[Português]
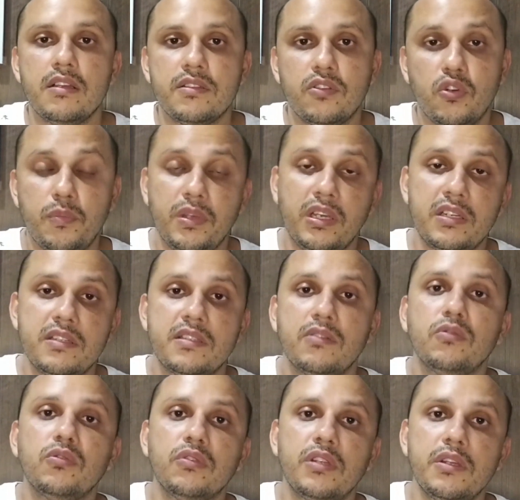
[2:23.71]
Se eu não me engano, isso
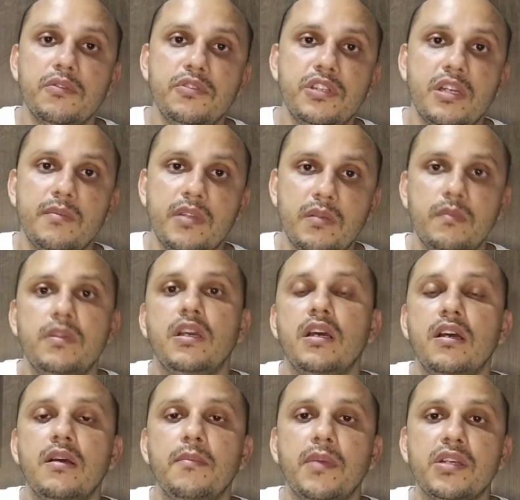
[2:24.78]
é um torneio de
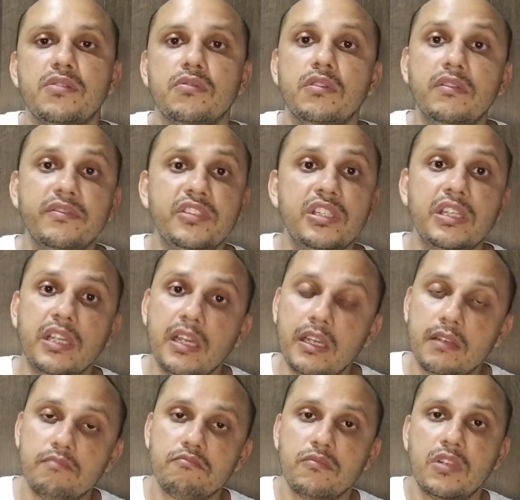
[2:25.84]
MMA, mas eu não vi
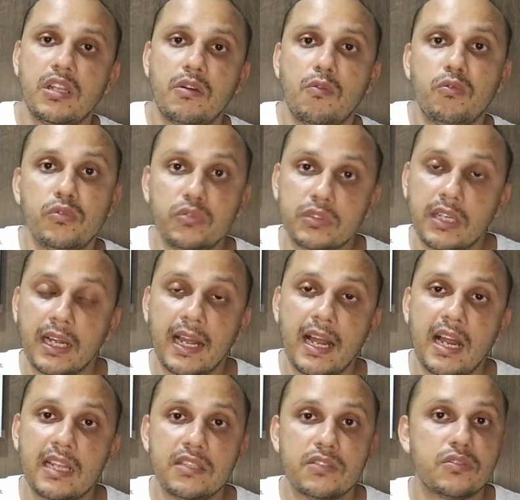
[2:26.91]
ninguém né, com luta
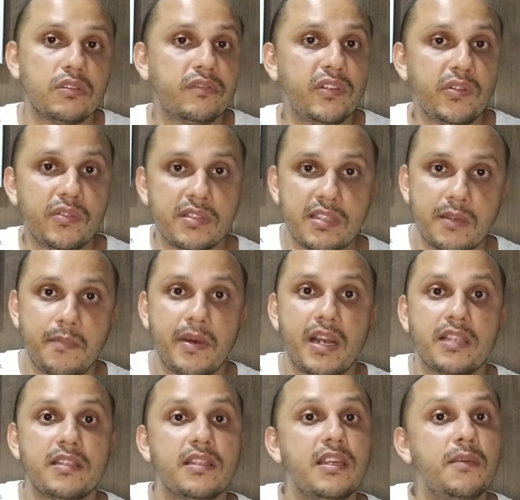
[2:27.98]
agarrada, só vi luta
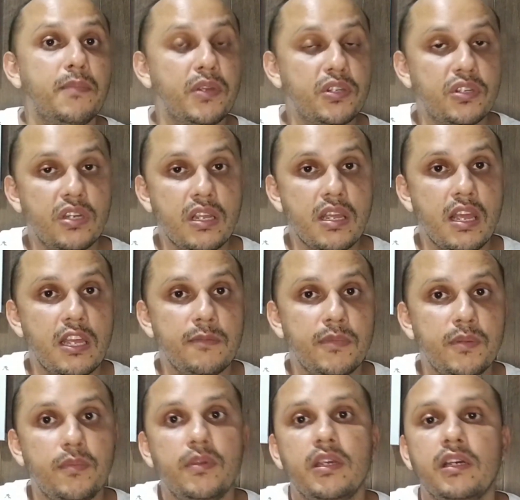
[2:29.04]
separada, de repente nem é
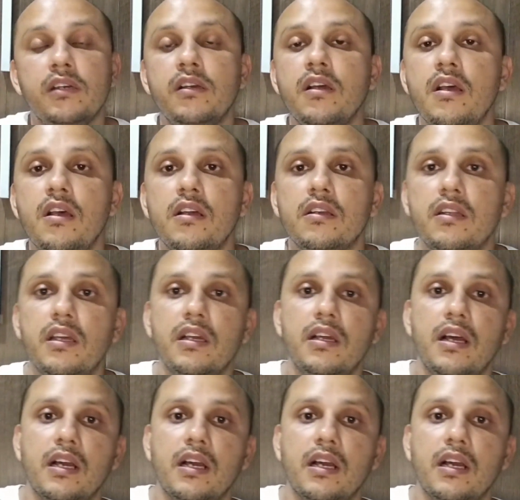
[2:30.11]
MMA, né?